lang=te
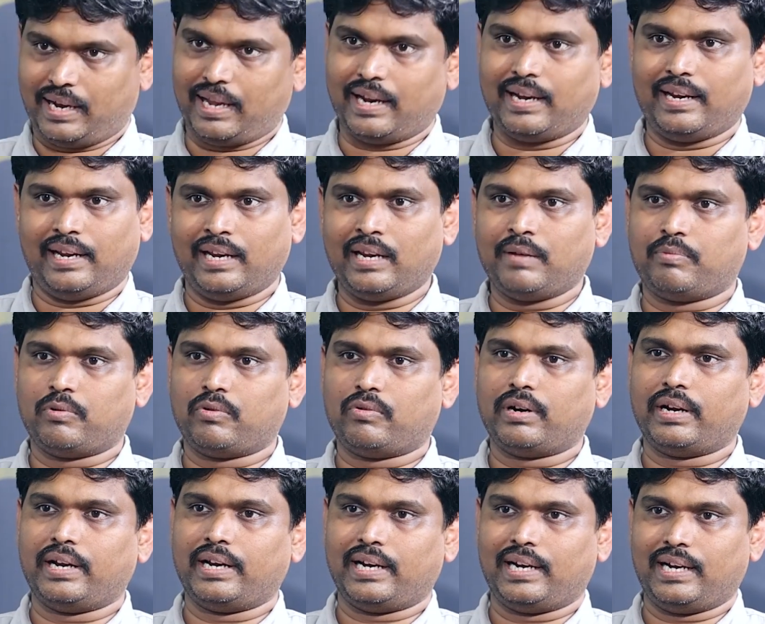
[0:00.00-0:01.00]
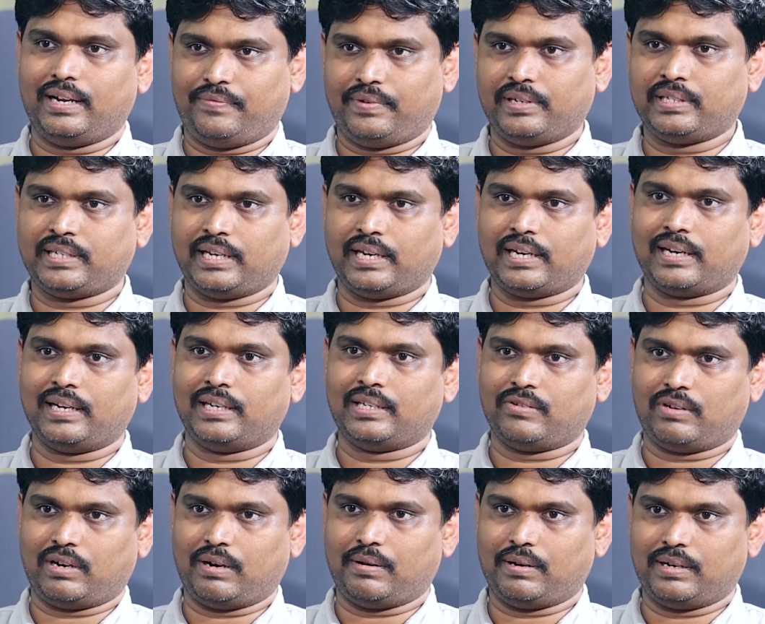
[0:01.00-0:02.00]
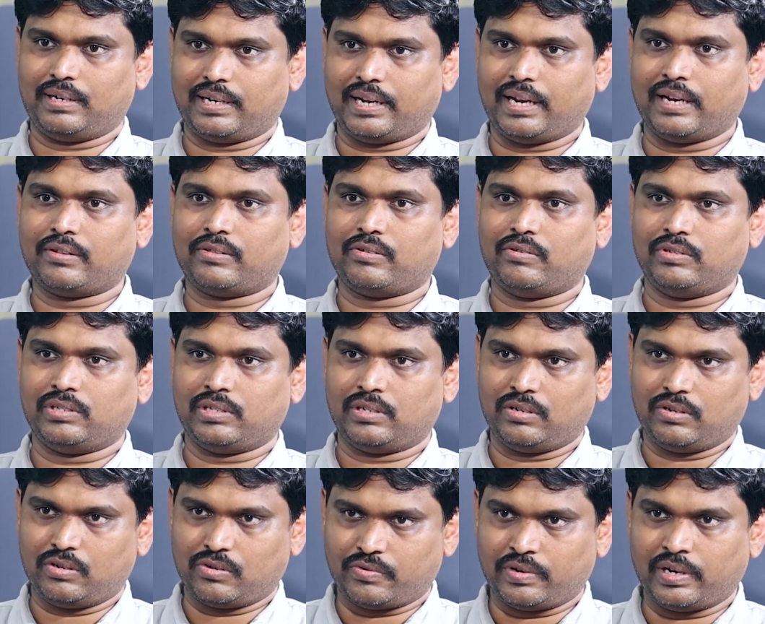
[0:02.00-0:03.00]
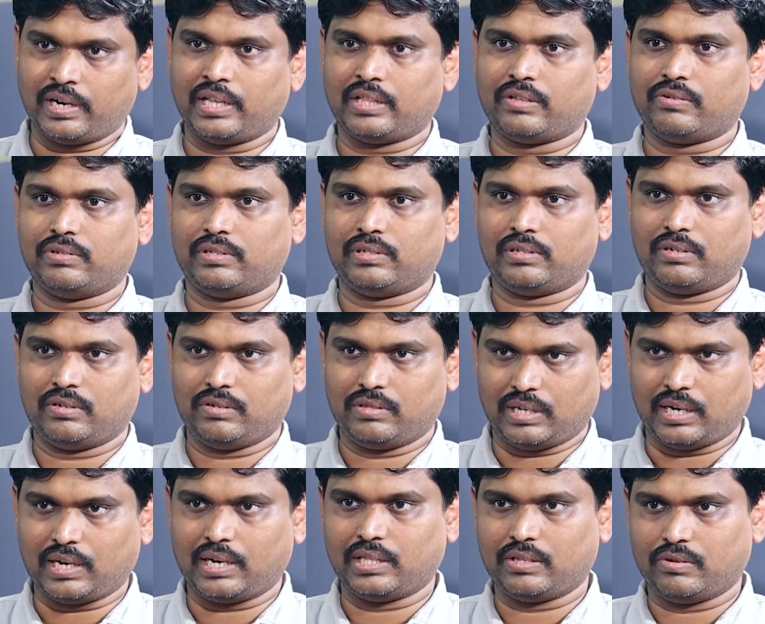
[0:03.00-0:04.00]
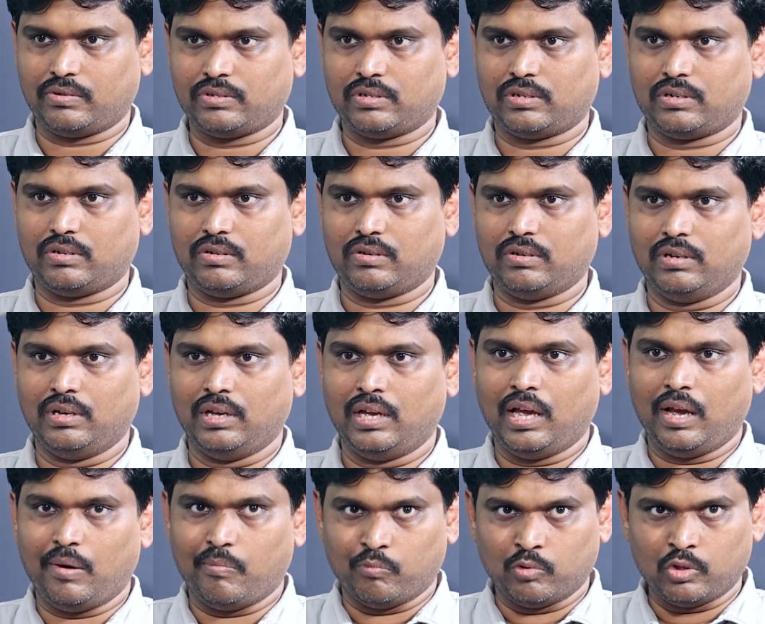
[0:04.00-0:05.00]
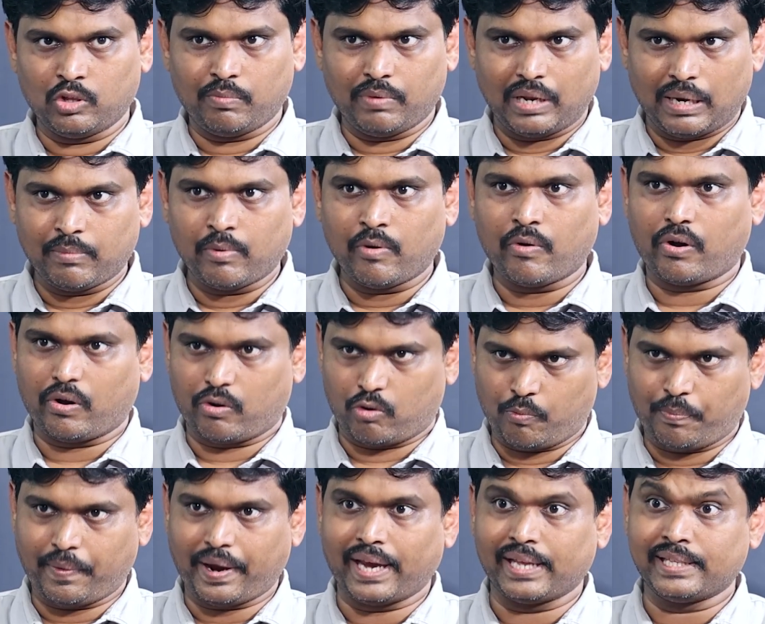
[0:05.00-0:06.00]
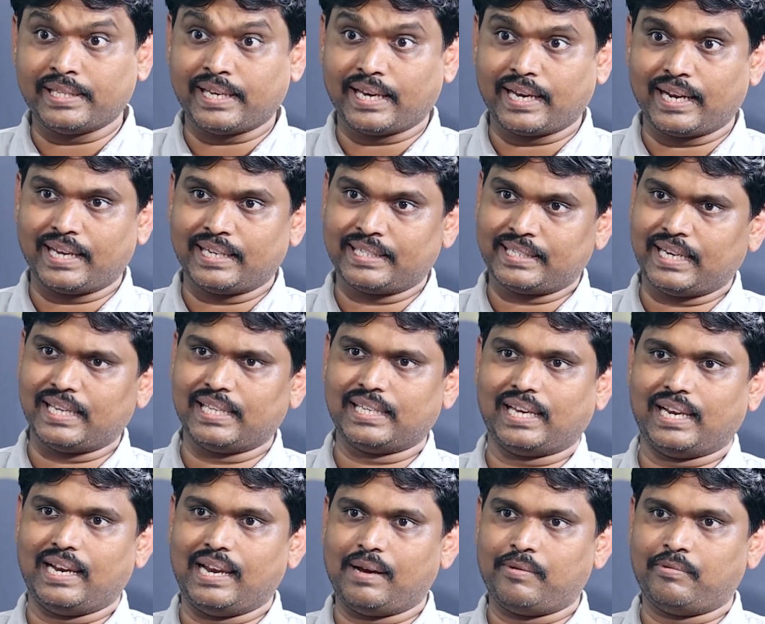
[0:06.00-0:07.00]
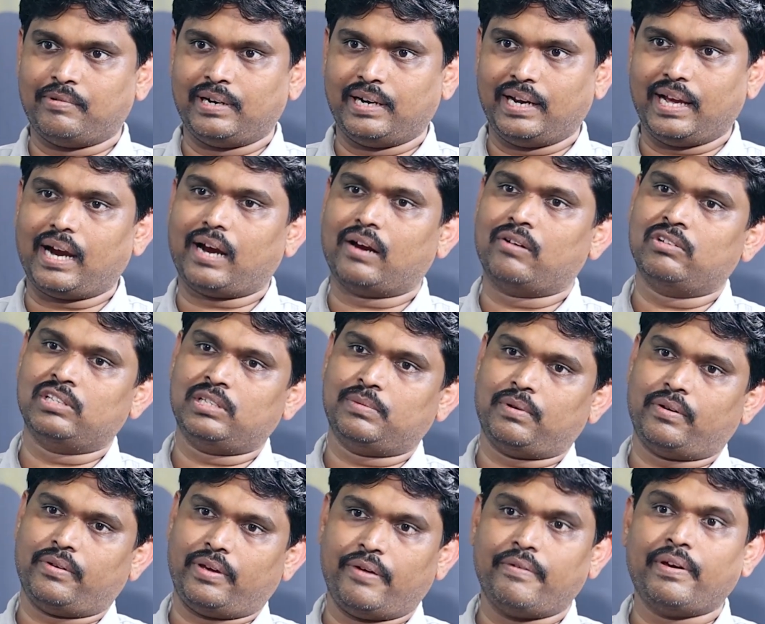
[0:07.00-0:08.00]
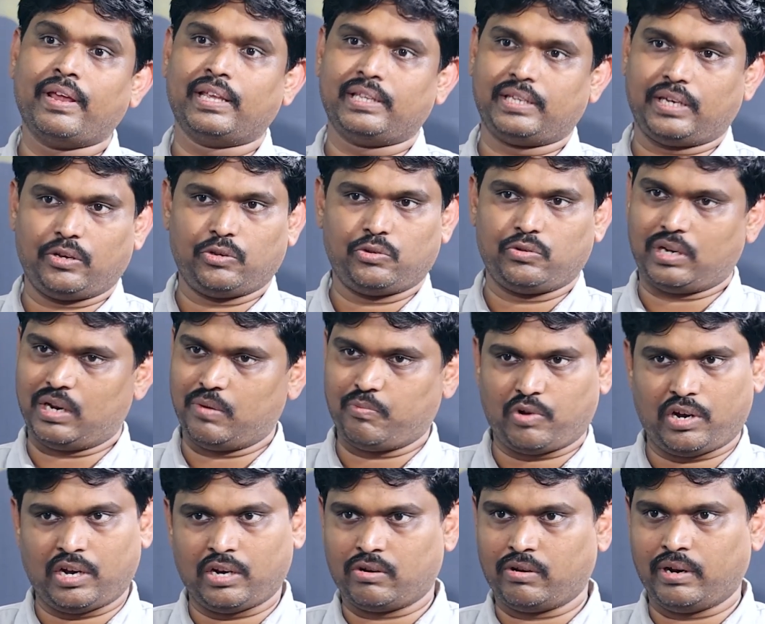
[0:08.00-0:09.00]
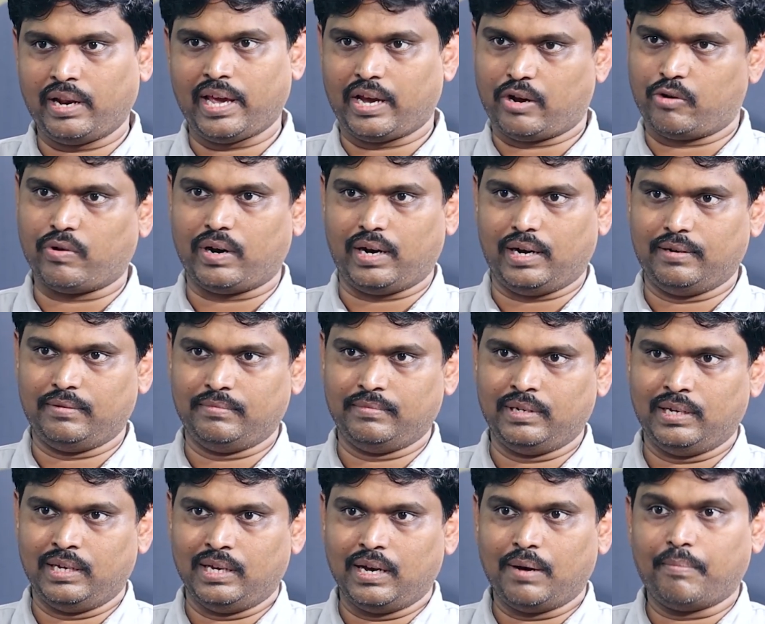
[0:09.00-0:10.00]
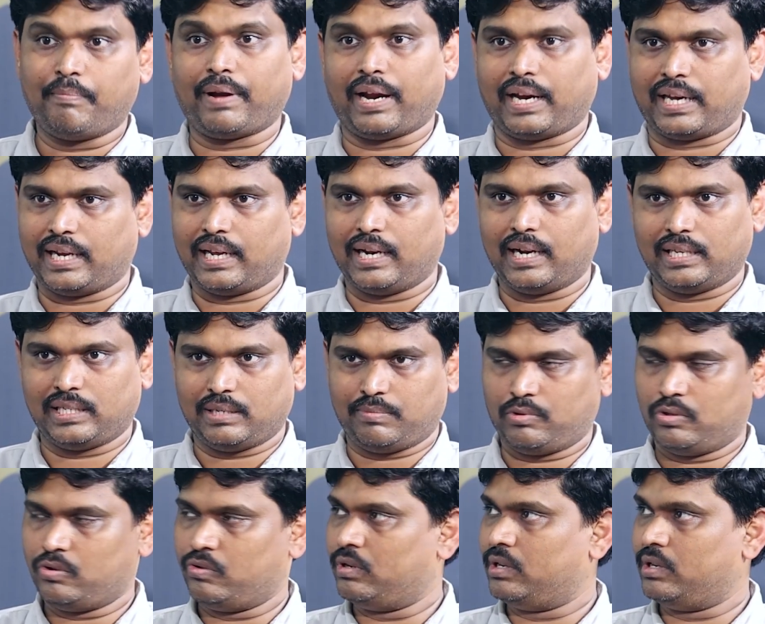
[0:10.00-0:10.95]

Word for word: కానీ నేను ఎప్పుడు కూడా ఏంటంటే ఫస్ట్ అట్లీస్ట్ ఒక టెన్ థౌసండ్ ట్వంటీ థౌసండ్ థర్టీ థౌసండ్ ముందు మినిమం ఒక రూపాయి ఏం చేయగలిగే స్టేజ్కి వెళ్ళాము అంటే అక్కడ నుంచి మనం ఏమైనా చేయొచ్చు అనే పాయింట్లోనే ఎక్కువ ప్రాక్టికల్గా చెప్తూ